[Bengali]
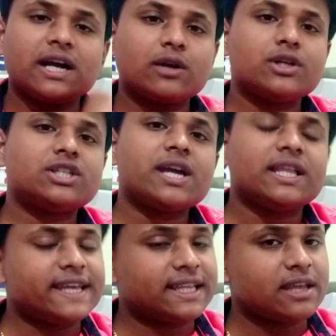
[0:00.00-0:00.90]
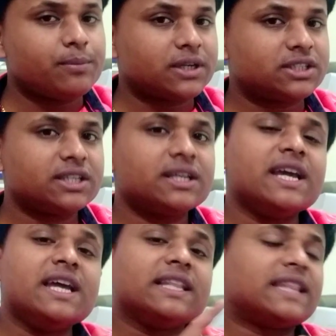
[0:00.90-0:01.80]
লেখা রয়েছে দেখতেই পাচ্ছেন
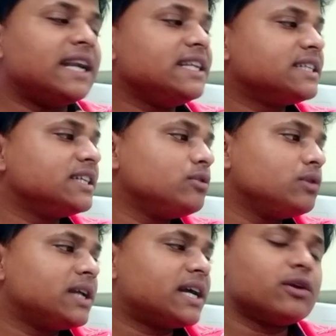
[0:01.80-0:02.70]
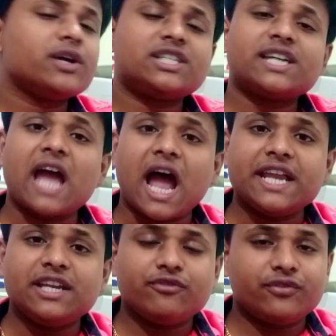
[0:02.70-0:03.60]
তার নিচে কিন্তু লেখা রয়েছে
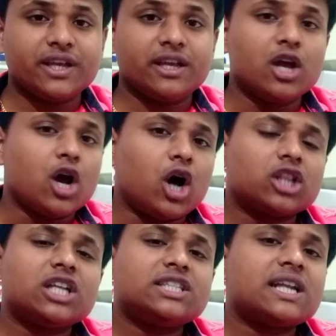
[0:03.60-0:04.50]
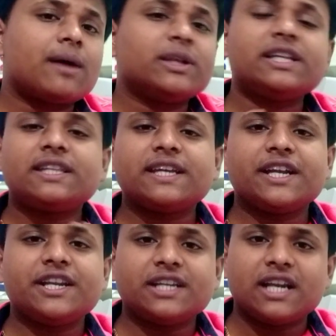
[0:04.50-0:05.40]
আইডি ফ্রি অর্থাৎ যারা আমাদের থেকে
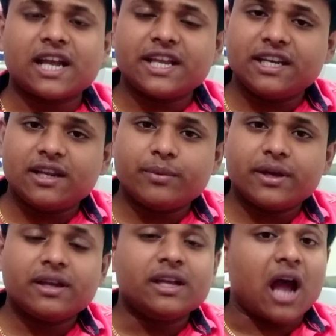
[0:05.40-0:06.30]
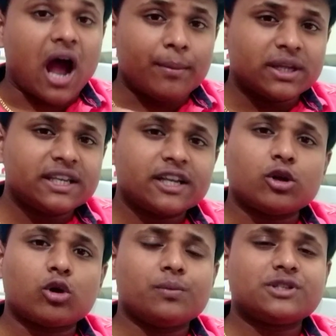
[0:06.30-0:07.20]
রিটেলার আইডি নেবে আমাদেরকে
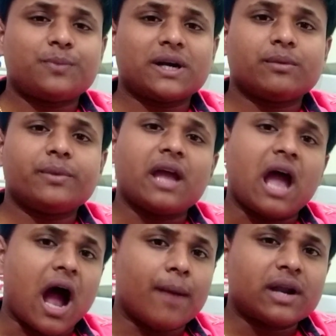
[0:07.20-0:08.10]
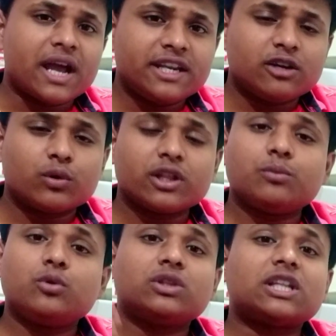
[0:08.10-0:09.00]
ডকুমেন্টস পাঠাবে আমরা আইডি করে
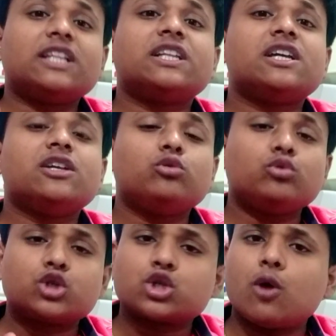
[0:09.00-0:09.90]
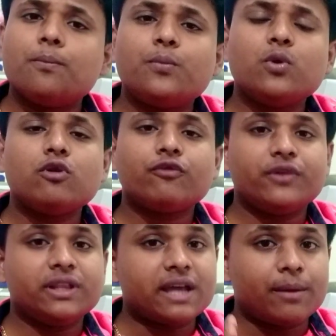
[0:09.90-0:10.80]
দেবো তাদেরকে কিন্তু সম্পূর্ণ
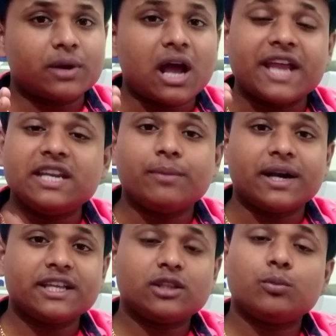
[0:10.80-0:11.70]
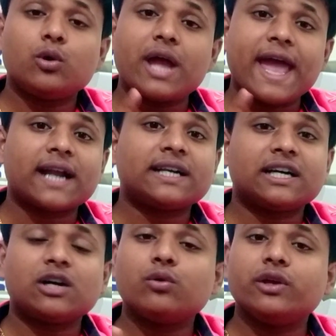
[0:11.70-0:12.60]
ফ্রিতে আমরা আইডি বানিয়ে দেবো এক
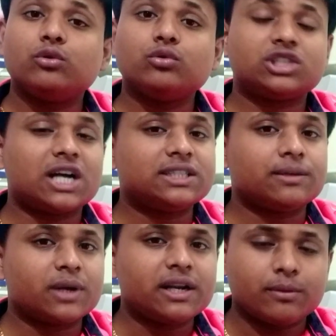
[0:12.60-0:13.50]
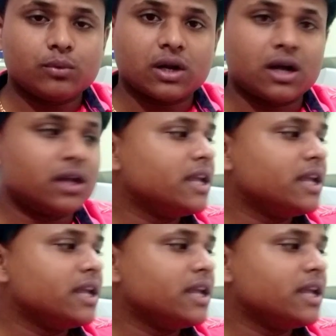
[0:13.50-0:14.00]
টাকাও কিন্তু চার্জ আমরা নেব না